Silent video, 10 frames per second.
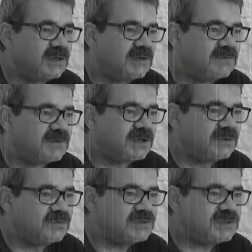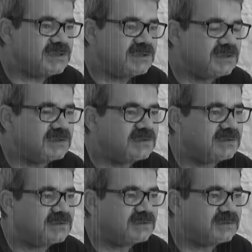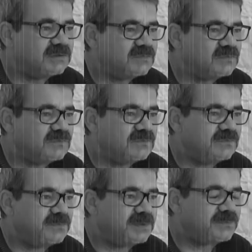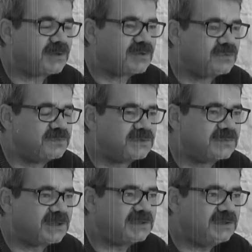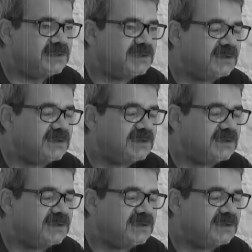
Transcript: в выходной день э, под покровом темноты.